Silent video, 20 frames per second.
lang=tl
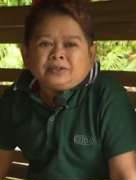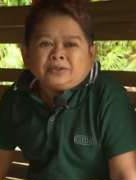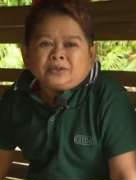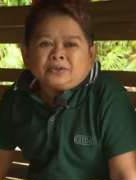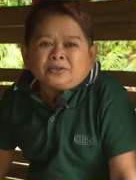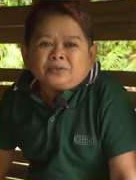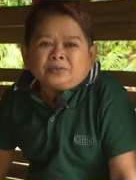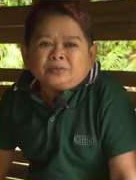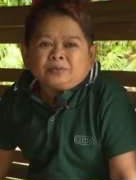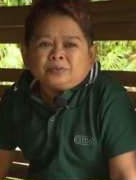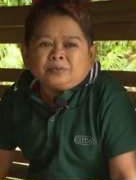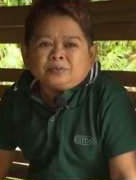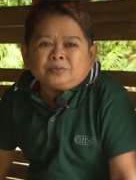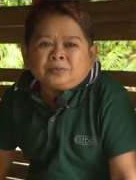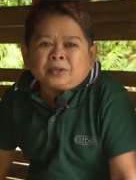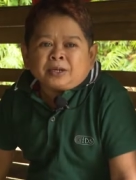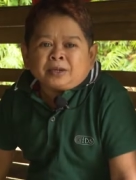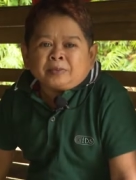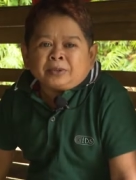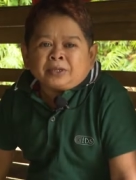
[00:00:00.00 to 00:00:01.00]
tapos
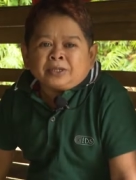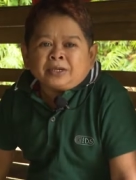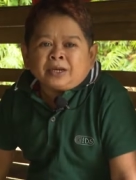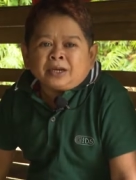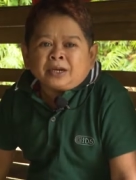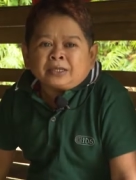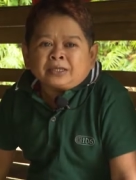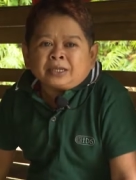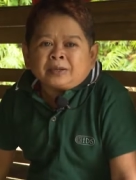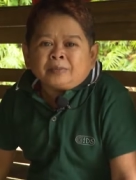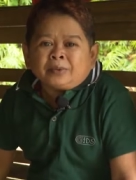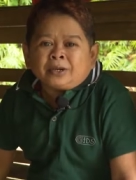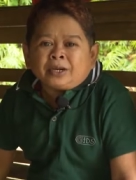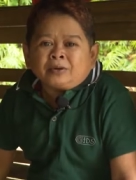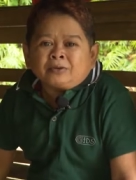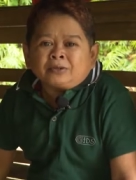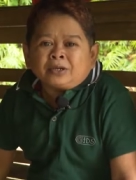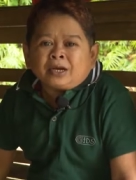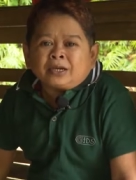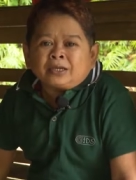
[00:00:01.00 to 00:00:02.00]
parang may darating pa
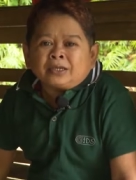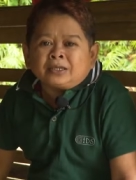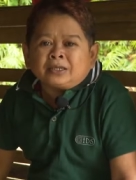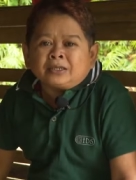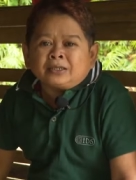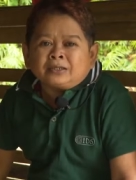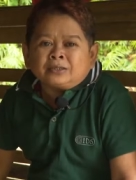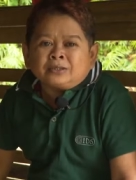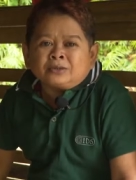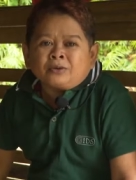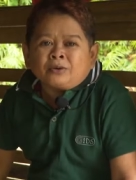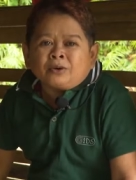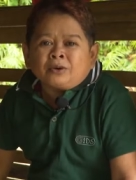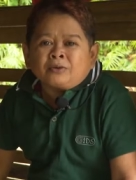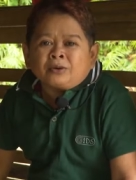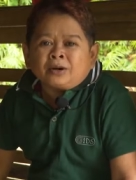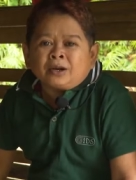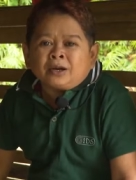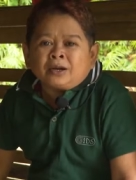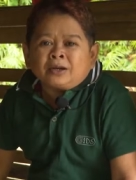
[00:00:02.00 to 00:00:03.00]
daw sa akin
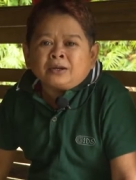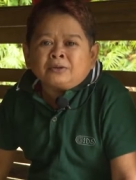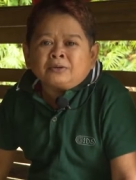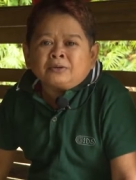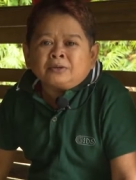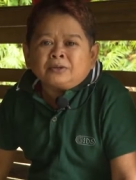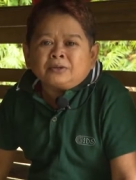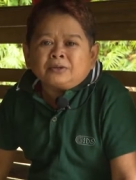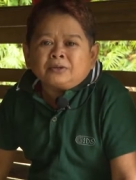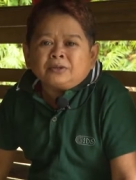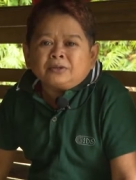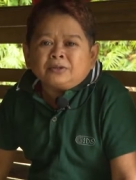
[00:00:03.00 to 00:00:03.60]
tulong na gano'n.